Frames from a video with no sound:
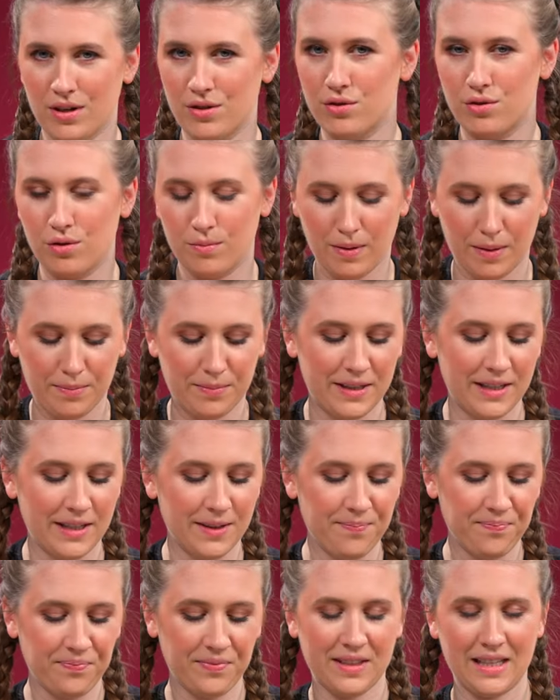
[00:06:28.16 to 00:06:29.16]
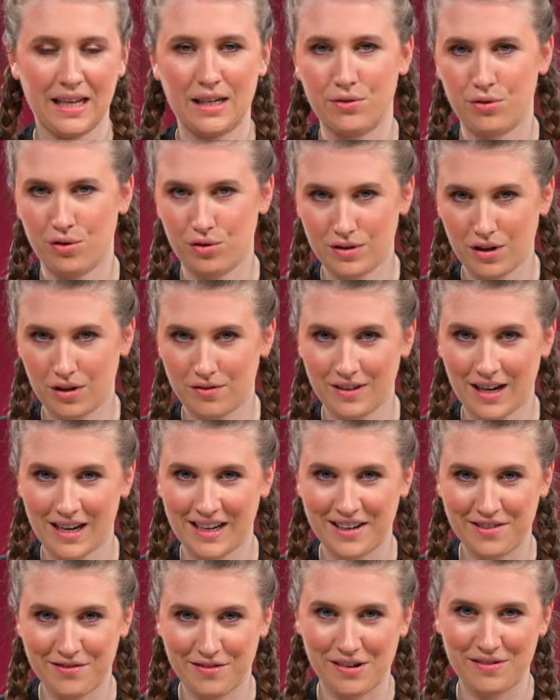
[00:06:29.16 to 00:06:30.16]
ein Stück Papier, dann drückt ihr auf gar
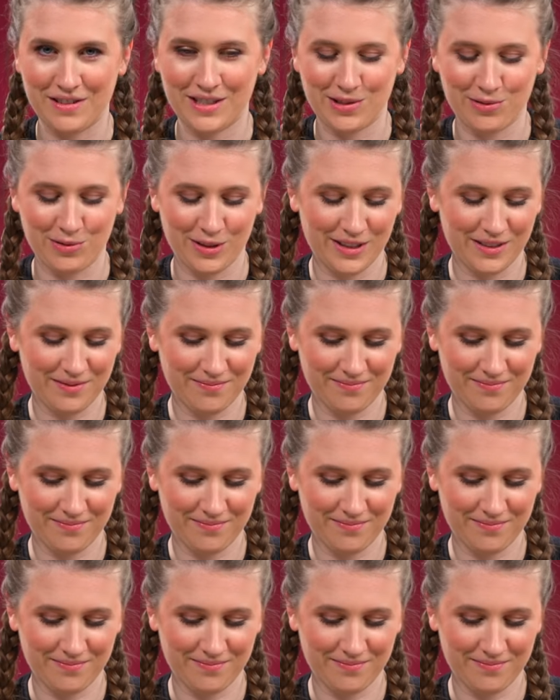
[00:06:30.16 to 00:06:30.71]
keinen Fall was durch.